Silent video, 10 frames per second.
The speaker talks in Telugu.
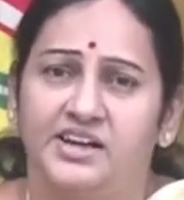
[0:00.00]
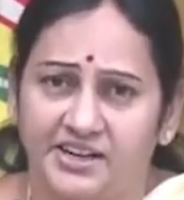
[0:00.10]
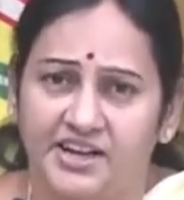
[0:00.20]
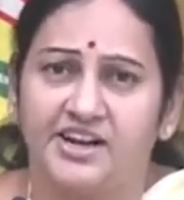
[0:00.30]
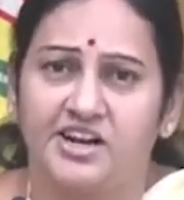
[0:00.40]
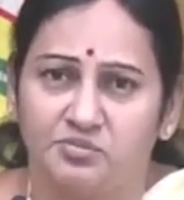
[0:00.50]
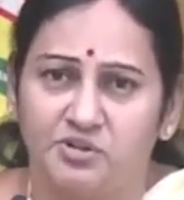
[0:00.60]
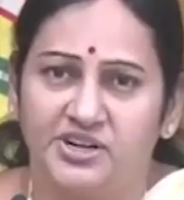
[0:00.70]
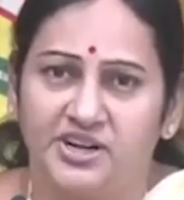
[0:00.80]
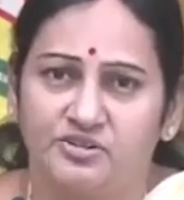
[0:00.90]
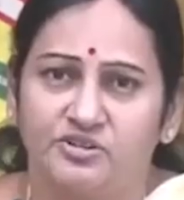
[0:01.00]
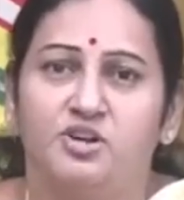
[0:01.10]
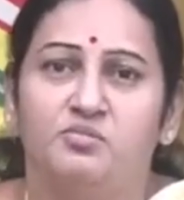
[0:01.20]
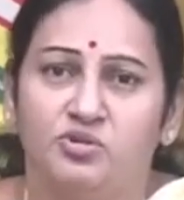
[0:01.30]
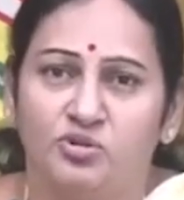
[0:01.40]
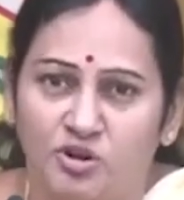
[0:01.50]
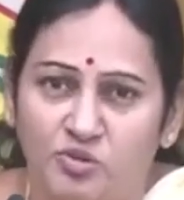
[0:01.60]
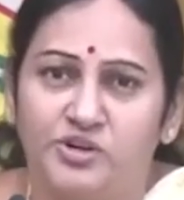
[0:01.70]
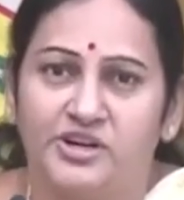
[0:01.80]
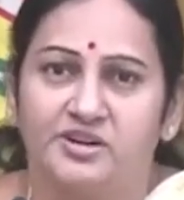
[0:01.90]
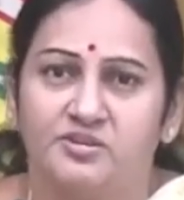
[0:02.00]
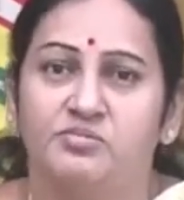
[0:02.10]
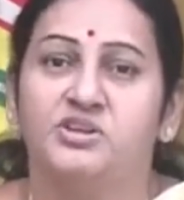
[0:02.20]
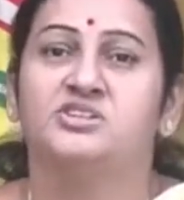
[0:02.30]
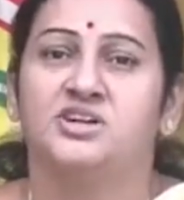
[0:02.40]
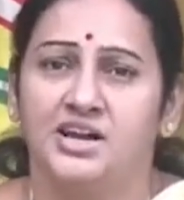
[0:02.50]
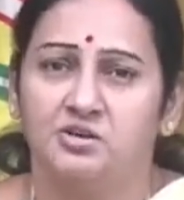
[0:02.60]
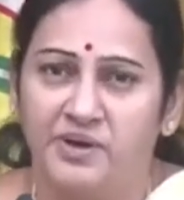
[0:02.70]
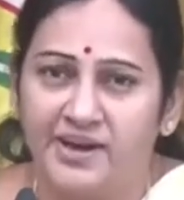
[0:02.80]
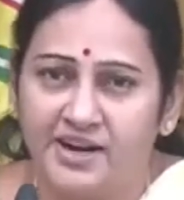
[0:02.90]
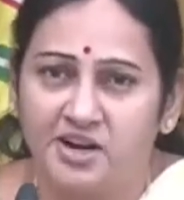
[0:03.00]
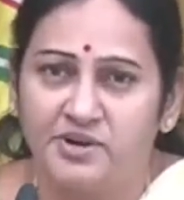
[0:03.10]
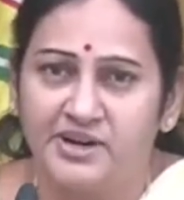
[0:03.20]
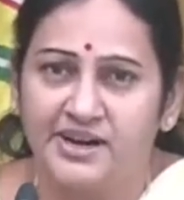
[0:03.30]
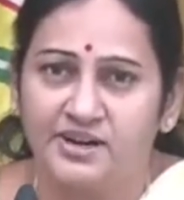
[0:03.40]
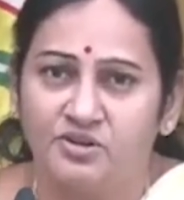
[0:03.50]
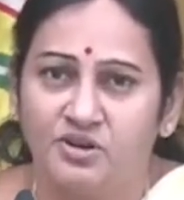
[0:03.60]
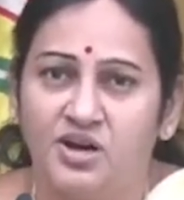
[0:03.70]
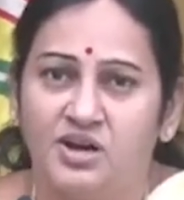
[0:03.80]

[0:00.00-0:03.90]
ఎన్టీఆర్ గారు ఎక్కడ పుట్టారు నిమ్మకూరులో పుట్టారు మీరు జిల్లాకి పేరు ఎక్కడ పెట్టారు